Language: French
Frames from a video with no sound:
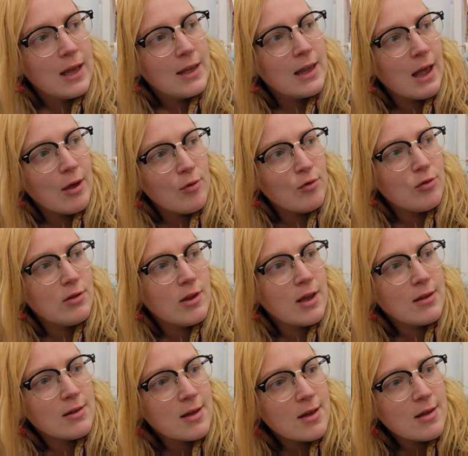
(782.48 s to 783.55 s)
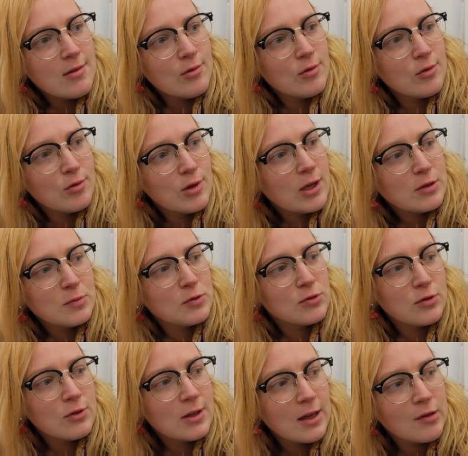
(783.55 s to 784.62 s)
Il y a une nana, une
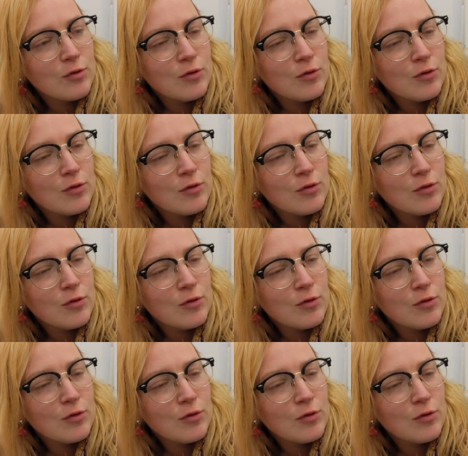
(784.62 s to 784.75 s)
exposante, qui a